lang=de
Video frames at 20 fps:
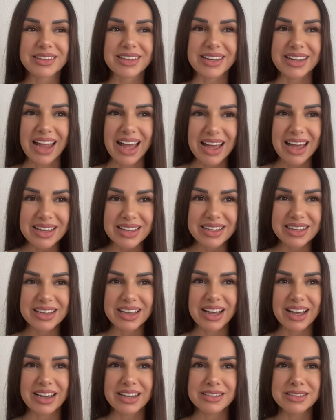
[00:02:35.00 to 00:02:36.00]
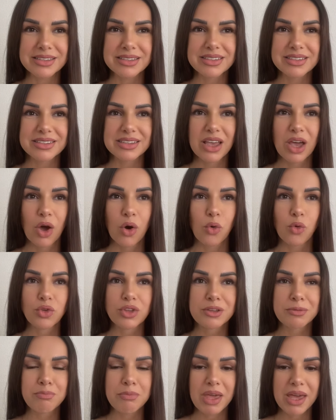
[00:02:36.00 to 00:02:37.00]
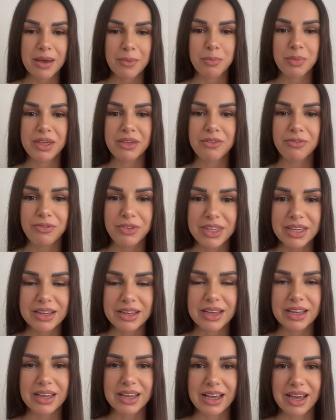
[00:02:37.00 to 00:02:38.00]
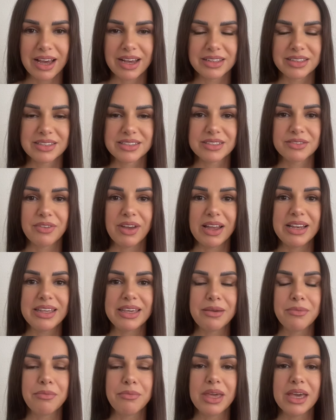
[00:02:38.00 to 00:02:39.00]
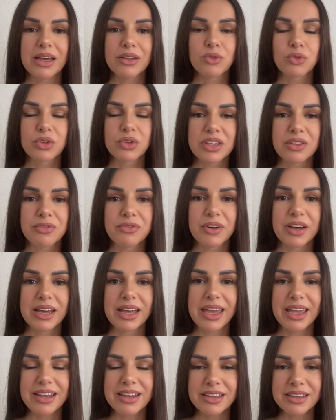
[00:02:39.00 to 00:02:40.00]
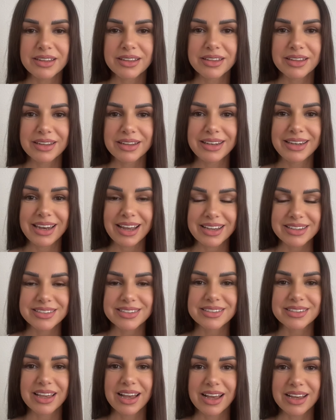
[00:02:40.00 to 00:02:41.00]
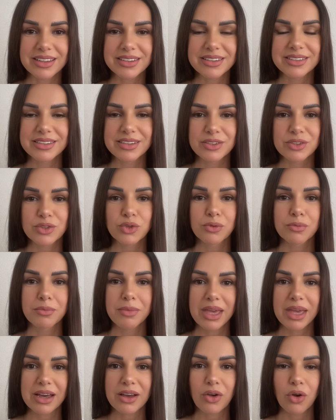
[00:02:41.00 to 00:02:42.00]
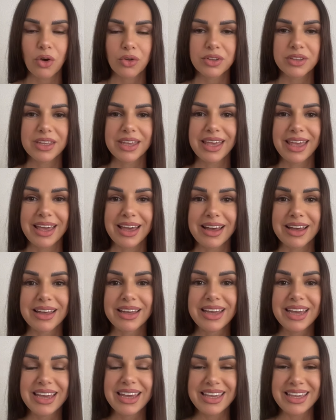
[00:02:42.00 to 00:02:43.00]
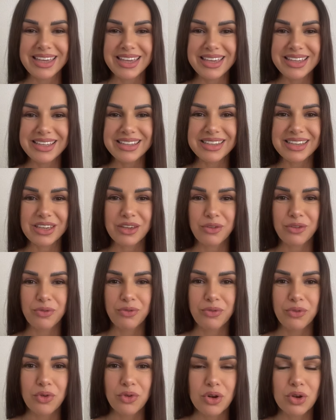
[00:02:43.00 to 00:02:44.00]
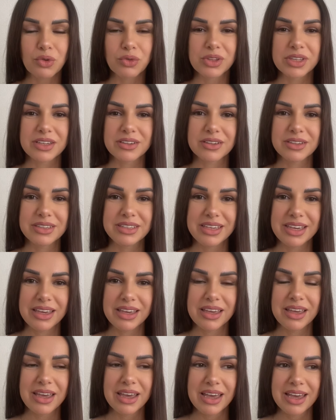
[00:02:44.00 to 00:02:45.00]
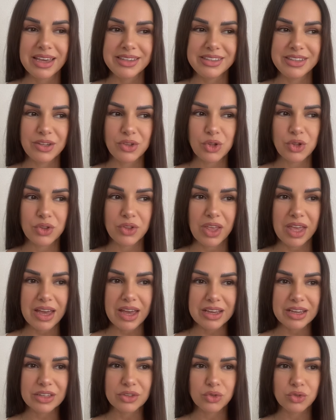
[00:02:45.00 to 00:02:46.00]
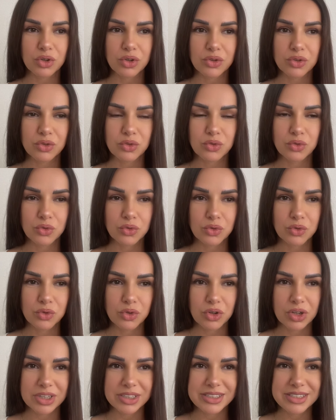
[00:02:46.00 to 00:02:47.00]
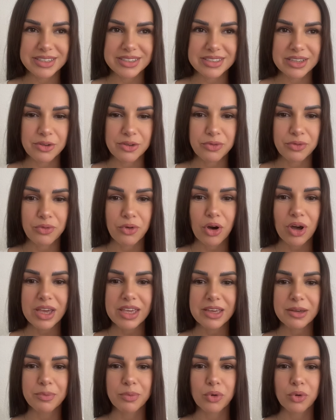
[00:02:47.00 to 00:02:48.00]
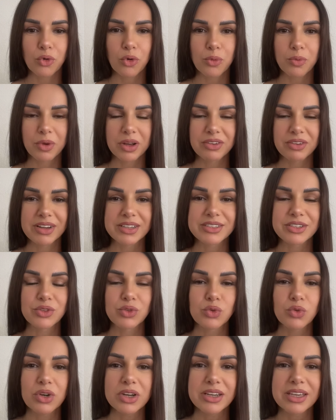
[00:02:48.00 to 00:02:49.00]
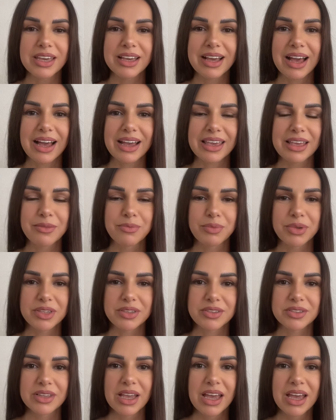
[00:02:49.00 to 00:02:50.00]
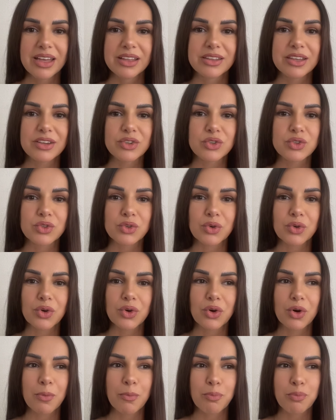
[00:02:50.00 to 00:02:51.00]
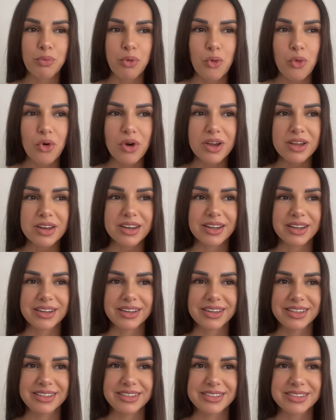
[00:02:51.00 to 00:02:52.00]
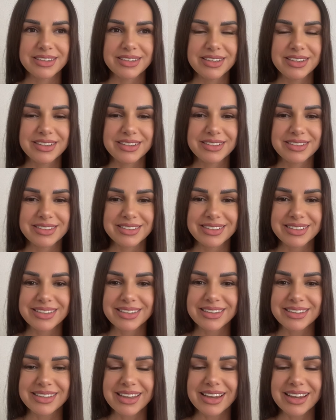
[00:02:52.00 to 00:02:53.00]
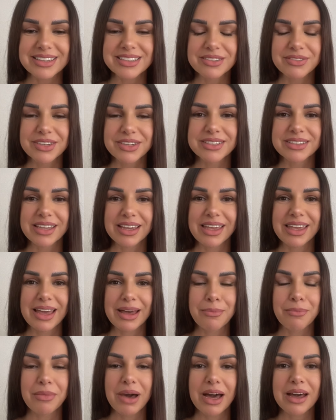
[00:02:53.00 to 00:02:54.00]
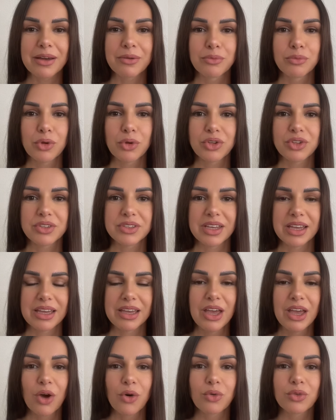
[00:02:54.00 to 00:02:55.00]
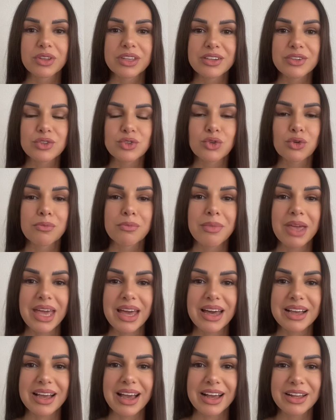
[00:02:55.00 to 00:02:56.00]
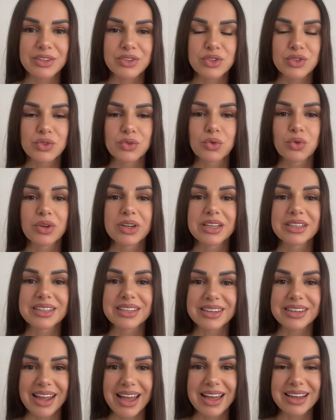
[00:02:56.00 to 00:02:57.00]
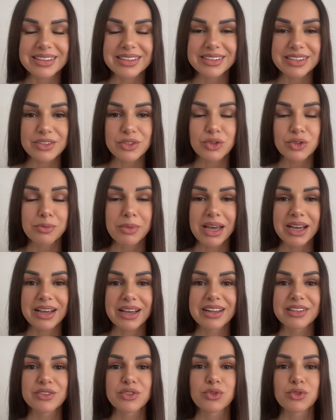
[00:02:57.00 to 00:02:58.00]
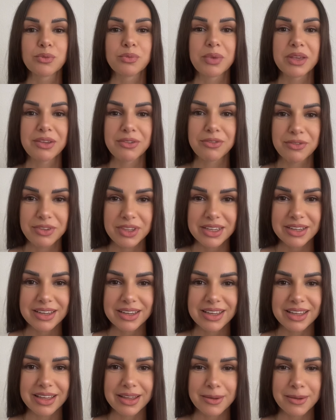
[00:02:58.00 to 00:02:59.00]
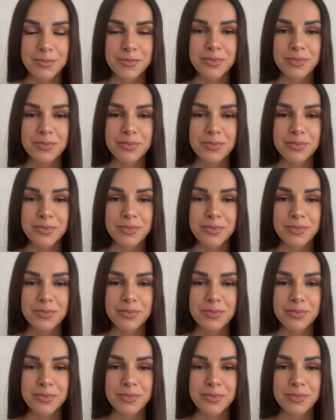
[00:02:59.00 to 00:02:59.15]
fragen kannst und mehr bewirken kannst, weil je mehr du dich verändern lassen hast, desto mehr konnte er in dich fühlen und je, je stärker du, du durch diese Feuerproben quasi durchgegangen bist, desto purer ist, ist das, was der Herr machen möchte. Und desto mehr kannst du tragen, desto mehr kannst du bewirken.